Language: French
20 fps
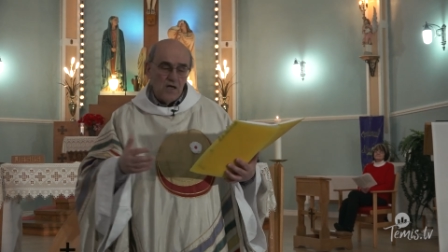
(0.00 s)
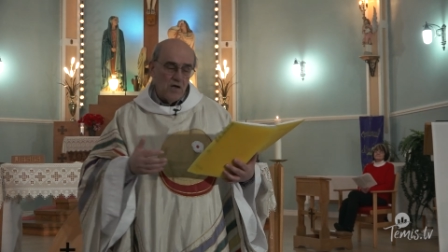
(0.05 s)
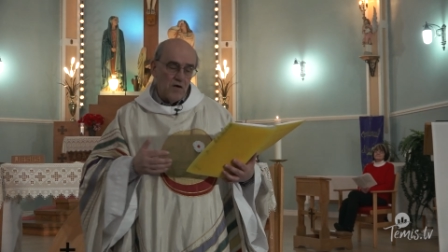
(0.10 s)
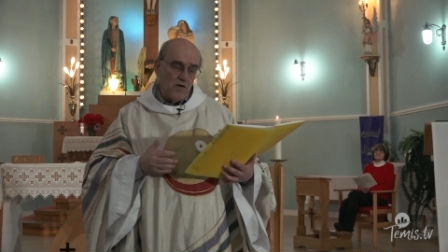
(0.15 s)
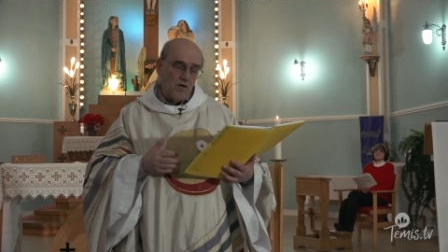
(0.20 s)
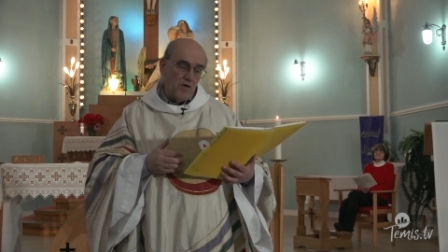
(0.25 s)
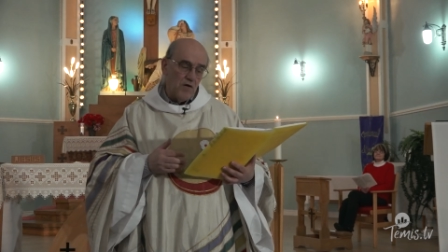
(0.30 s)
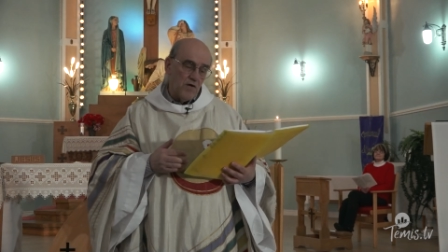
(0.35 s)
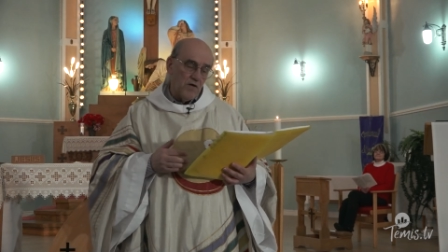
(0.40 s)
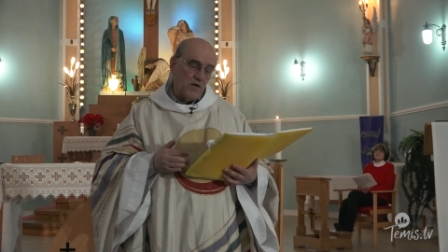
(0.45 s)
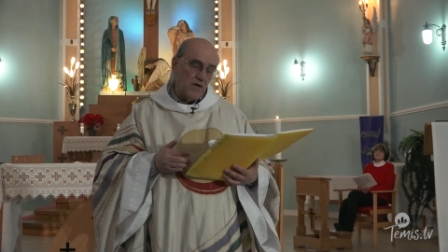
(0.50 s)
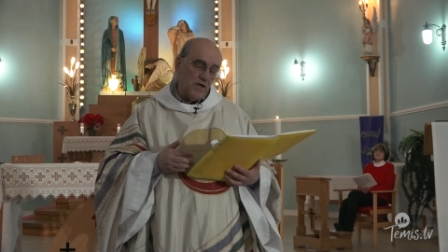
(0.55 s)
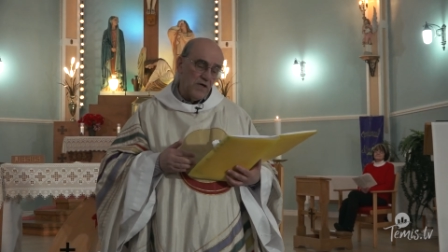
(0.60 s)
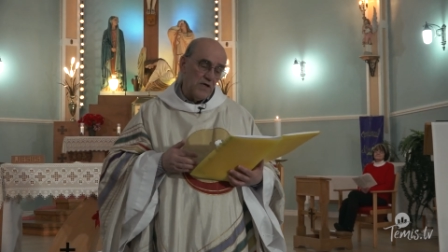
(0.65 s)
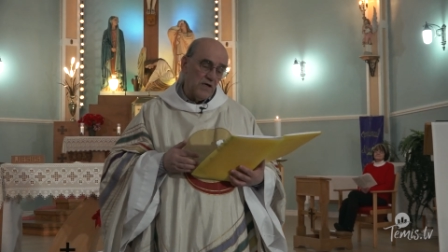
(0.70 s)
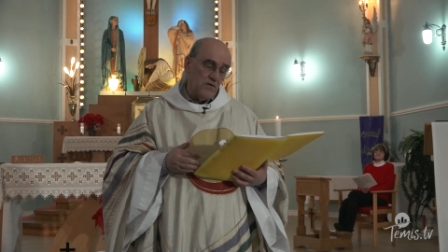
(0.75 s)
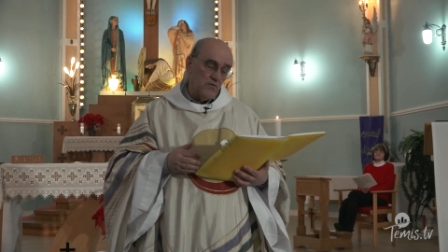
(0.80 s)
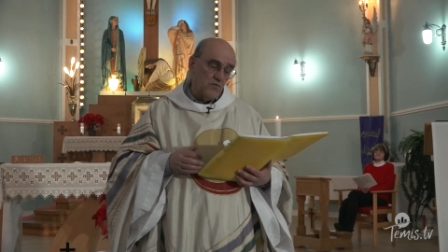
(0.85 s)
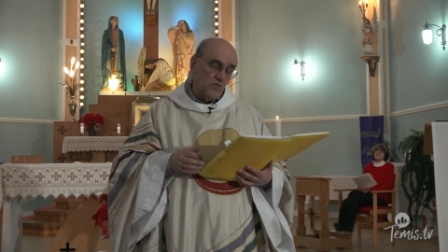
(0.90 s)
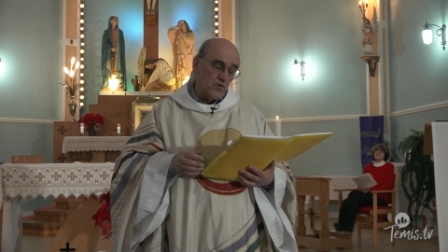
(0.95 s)
Euh,
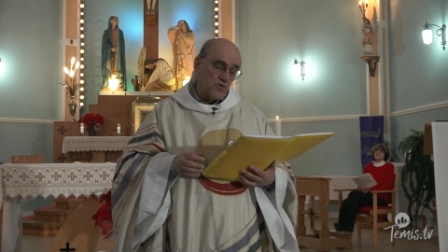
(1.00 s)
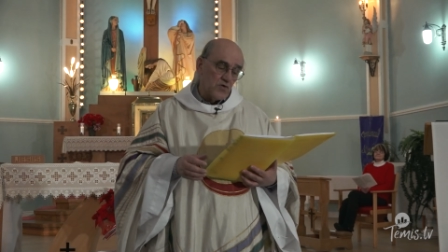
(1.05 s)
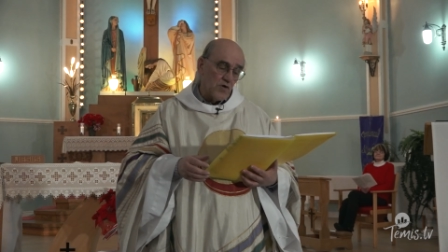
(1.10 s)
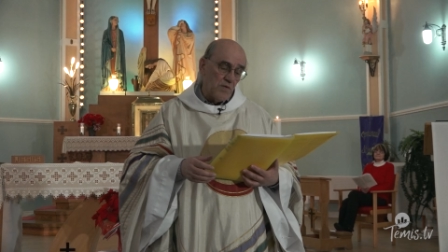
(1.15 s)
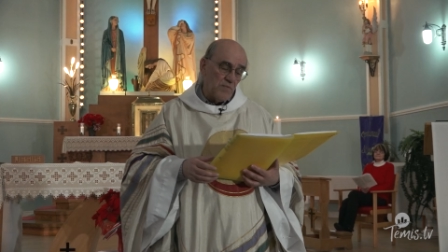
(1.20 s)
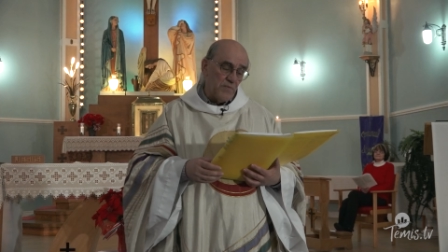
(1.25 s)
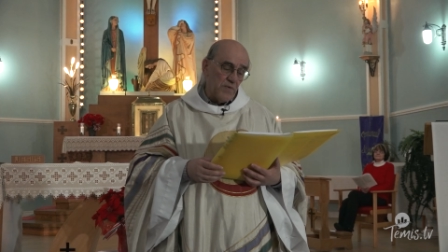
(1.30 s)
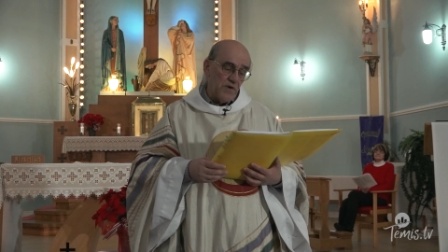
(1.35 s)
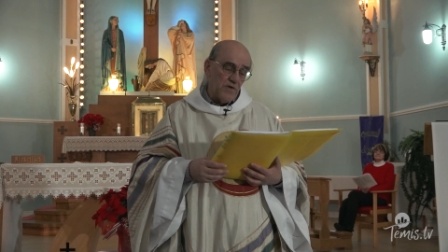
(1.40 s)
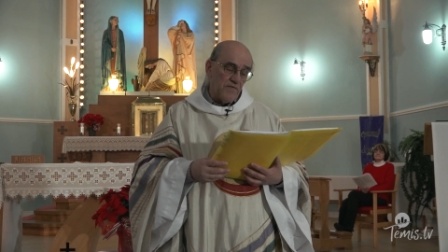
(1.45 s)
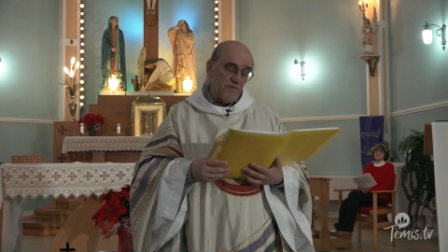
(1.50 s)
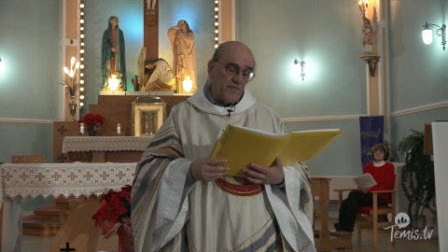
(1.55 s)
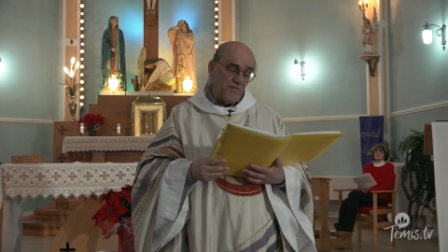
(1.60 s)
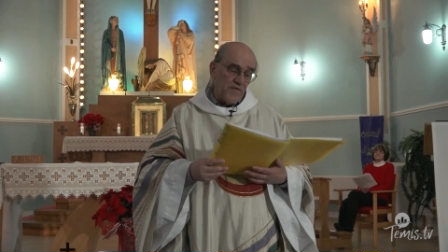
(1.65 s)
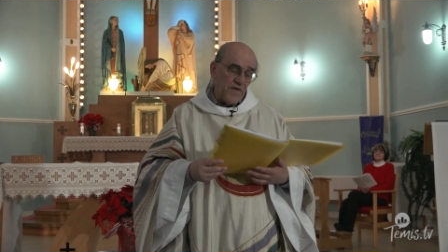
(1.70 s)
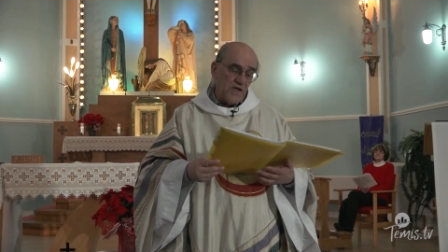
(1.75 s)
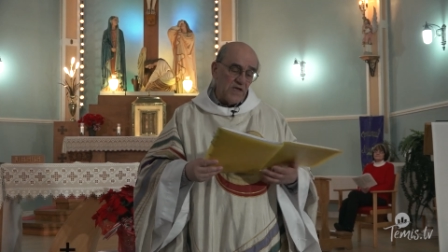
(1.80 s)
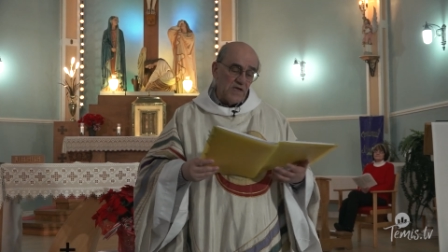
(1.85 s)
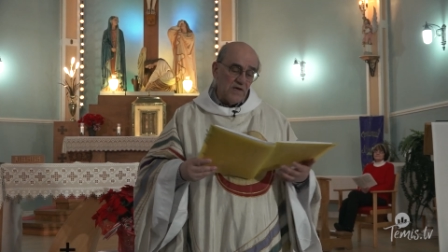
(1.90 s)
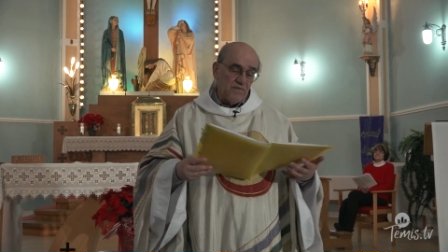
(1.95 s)
et nous sommes
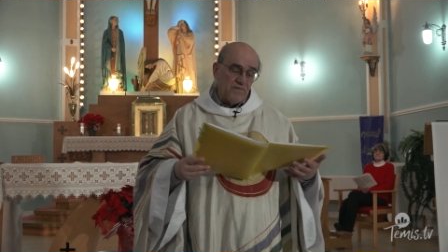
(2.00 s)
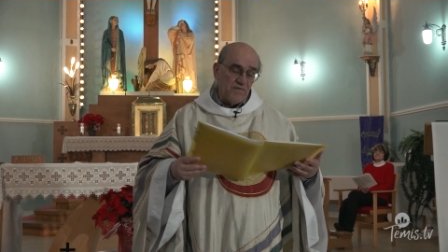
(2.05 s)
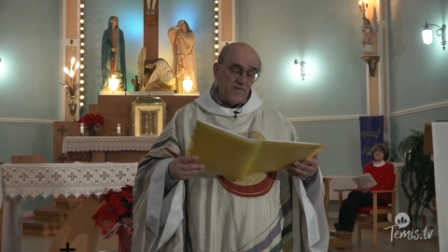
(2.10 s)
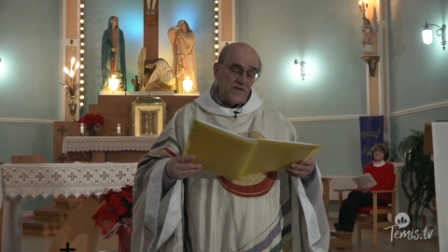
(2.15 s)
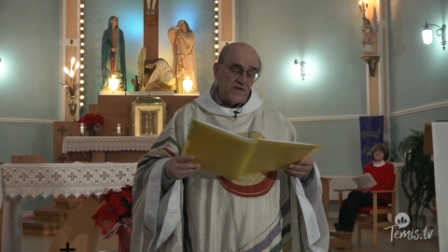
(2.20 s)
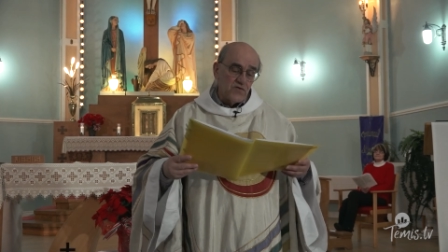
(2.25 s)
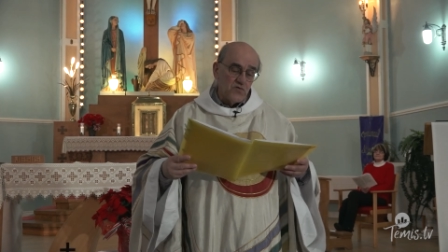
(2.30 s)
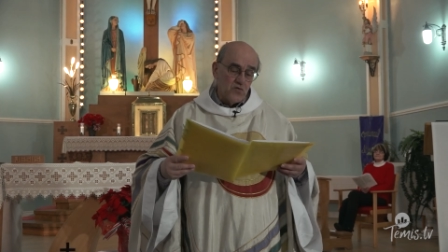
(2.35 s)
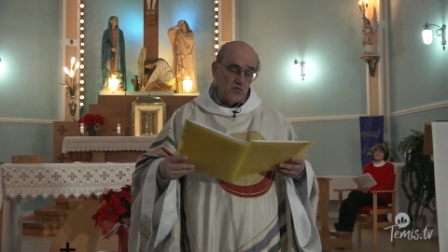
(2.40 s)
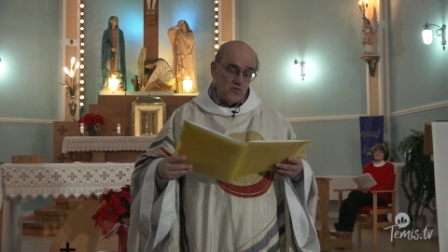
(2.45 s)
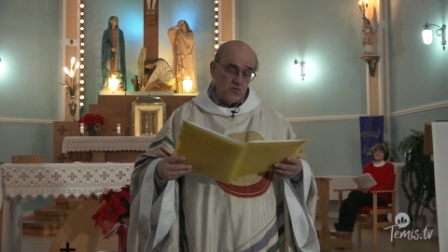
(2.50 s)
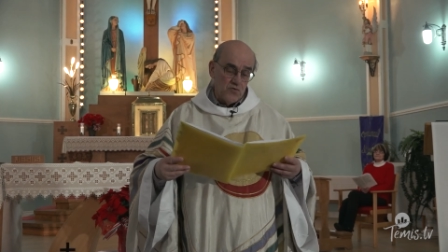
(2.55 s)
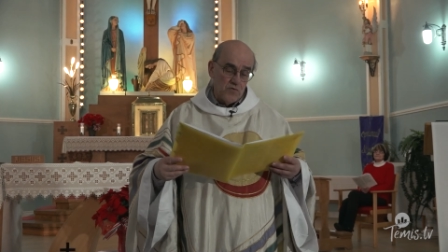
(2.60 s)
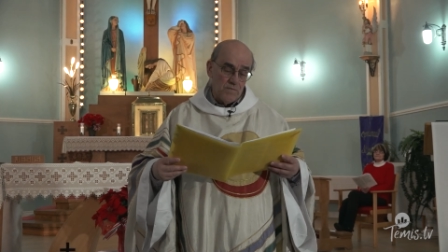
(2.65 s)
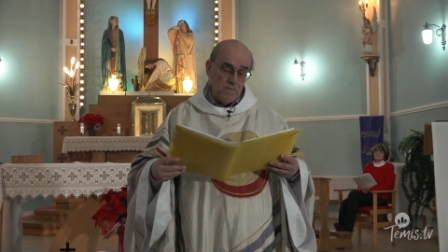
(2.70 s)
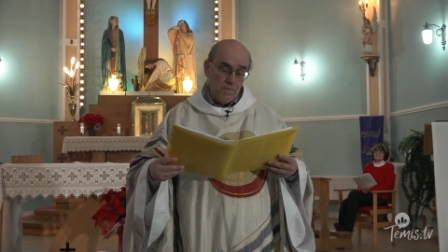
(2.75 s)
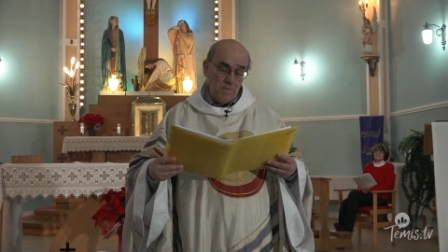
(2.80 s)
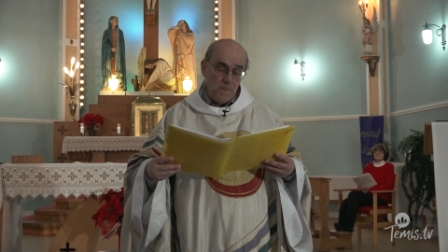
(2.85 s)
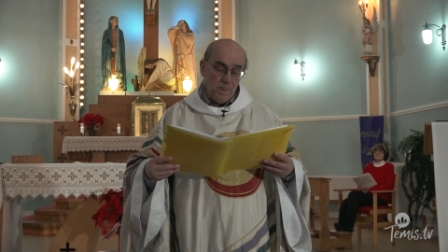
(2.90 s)
filles et fils de Dieu.